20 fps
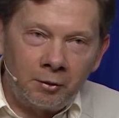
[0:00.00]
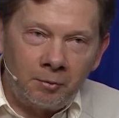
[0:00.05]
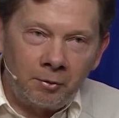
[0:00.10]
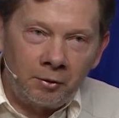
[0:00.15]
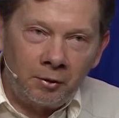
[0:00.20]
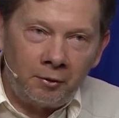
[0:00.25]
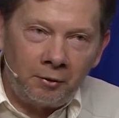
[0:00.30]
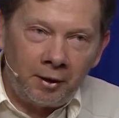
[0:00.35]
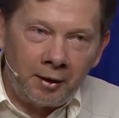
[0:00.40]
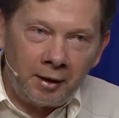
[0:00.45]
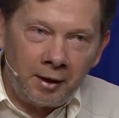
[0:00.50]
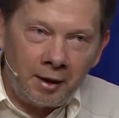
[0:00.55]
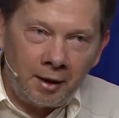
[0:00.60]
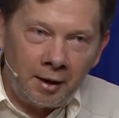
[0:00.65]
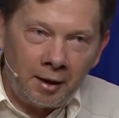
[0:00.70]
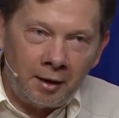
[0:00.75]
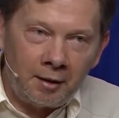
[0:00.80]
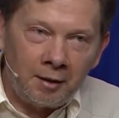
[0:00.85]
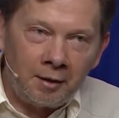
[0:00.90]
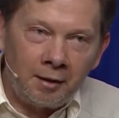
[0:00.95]
скрыта в
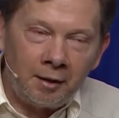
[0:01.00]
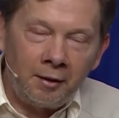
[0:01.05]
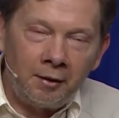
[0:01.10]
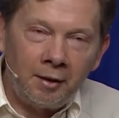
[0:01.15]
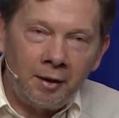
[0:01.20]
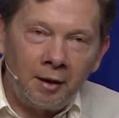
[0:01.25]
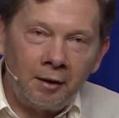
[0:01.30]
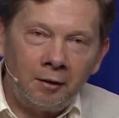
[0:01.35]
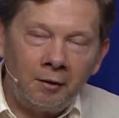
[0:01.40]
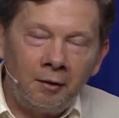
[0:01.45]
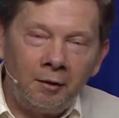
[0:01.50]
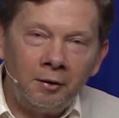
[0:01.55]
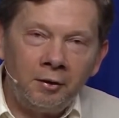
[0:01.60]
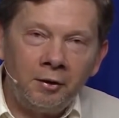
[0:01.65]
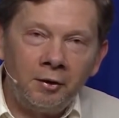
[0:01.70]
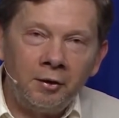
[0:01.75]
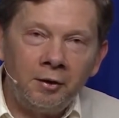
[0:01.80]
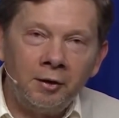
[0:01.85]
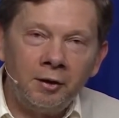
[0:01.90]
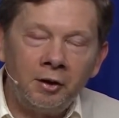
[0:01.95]
этой неосознанности.
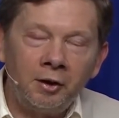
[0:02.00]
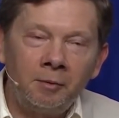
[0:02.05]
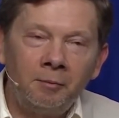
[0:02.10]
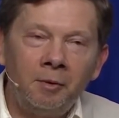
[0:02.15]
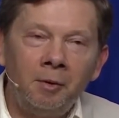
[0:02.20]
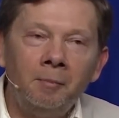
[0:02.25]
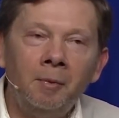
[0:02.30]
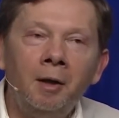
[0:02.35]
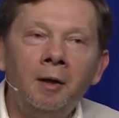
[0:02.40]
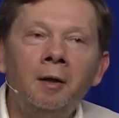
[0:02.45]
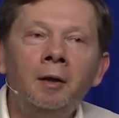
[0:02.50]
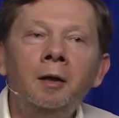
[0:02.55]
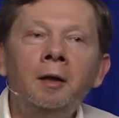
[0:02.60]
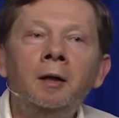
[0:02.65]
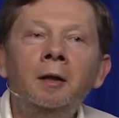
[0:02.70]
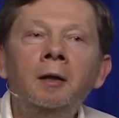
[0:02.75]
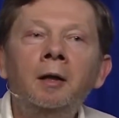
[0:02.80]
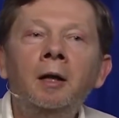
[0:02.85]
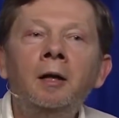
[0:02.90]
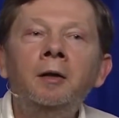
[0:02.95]
Постепенно она
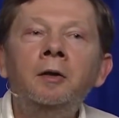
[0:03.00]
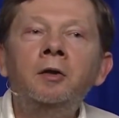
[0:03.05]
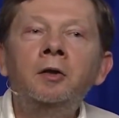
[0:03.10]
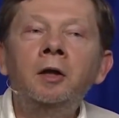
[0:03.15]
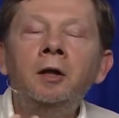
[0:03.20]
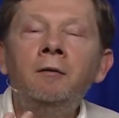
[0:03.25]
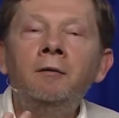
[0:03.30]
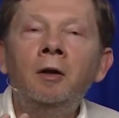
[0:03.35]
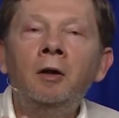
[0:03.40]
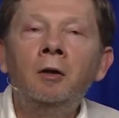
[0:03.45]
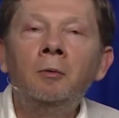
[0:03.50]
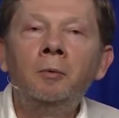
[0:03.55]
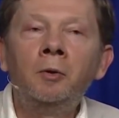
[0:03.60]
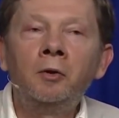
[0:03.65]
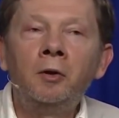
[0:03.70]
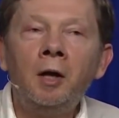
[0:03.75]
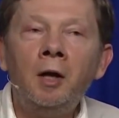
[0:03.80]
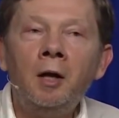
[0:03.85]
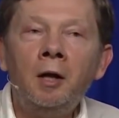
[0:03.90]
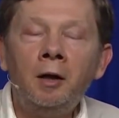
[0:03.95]
прогрессировала и
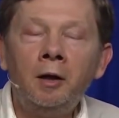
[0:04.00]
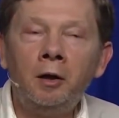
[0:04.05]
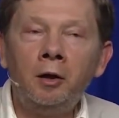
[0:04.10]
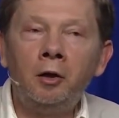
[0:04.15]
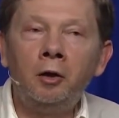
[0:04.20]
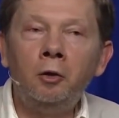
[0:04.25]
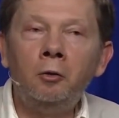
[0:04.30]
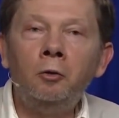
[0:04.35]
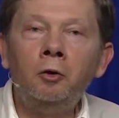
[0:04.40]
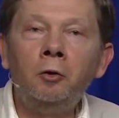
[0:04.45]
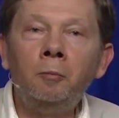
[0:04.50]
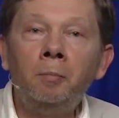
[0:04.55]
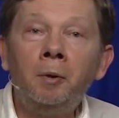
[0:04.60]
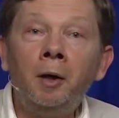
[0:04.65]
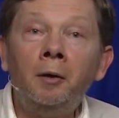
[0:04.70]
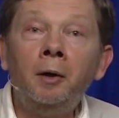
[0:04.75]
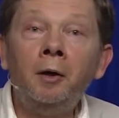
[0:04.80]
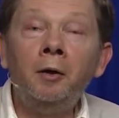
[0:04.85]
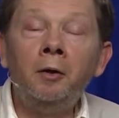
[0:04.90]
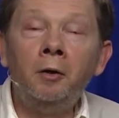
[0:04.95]
вылилась в
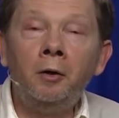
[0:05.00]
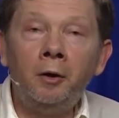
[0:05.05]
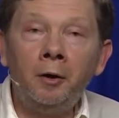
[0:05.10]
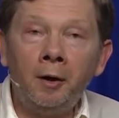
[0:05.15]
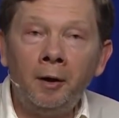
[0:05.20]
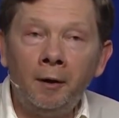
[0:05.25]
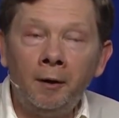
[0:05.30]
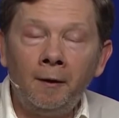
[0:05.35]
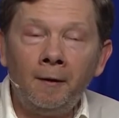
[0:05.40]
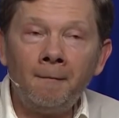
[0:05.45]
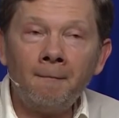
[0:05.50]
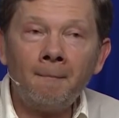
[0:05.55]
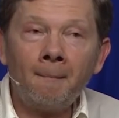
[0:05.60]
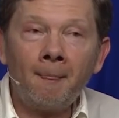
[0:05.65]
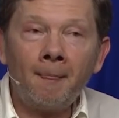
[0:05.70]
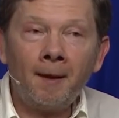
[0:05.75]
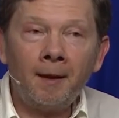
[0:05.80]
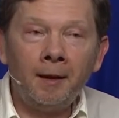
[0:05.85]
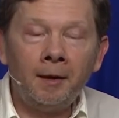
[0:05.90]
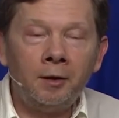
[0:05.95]
острую паранойю.
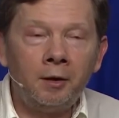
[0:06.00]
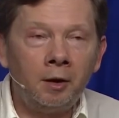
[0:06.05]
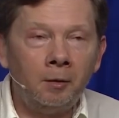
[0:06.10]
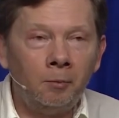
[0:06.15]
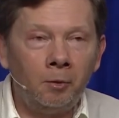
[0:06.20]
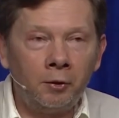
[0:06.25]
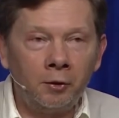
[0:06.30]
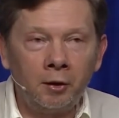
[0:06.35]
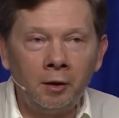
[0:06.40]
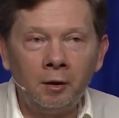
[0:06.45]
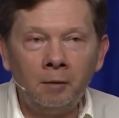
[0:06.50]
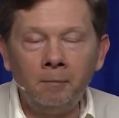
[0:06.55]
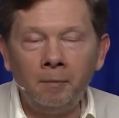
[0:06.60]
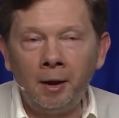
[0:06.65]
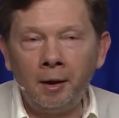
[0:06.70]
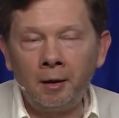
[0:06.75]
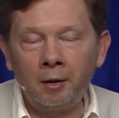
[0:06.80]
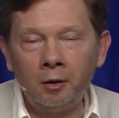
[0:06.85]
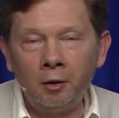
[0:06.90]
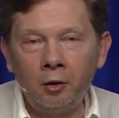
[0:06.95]
И какое-то время
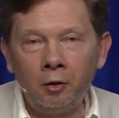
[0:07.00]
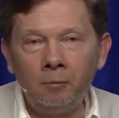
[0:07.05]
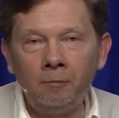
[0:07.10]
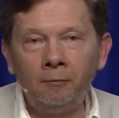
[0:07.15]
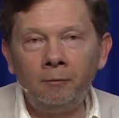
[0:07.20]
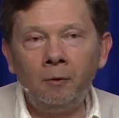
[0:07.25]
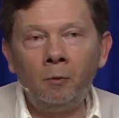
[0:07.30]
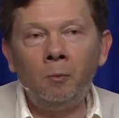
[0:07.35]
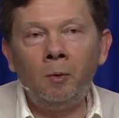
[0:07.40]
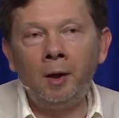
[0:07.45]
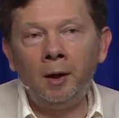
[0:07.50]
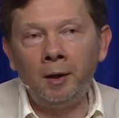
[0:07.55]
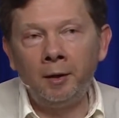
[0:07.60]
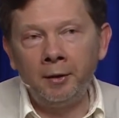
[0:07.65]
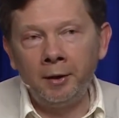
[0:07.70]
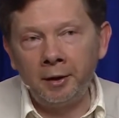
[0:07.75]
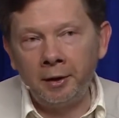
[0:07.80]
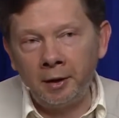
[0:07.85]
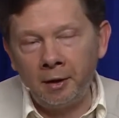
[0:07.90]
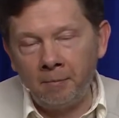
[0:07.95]
она была в клинике,
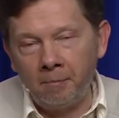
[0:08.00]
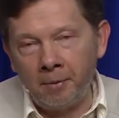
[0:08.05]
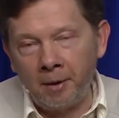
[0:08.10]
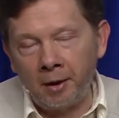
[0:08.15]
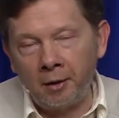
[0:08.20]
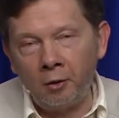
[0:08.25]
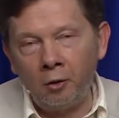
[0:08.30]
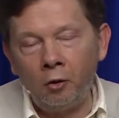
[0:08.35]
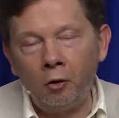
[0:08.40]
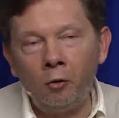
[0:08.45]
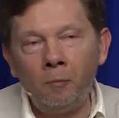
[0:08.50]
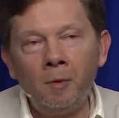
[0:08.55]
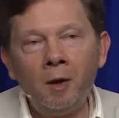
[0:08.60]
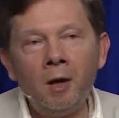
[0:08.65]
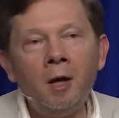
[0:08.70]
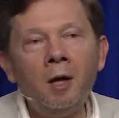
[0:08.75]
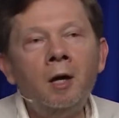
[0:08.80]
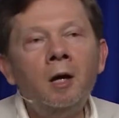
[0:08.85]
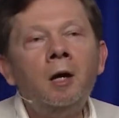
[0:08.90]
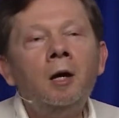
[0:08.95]
потом вернулась домой.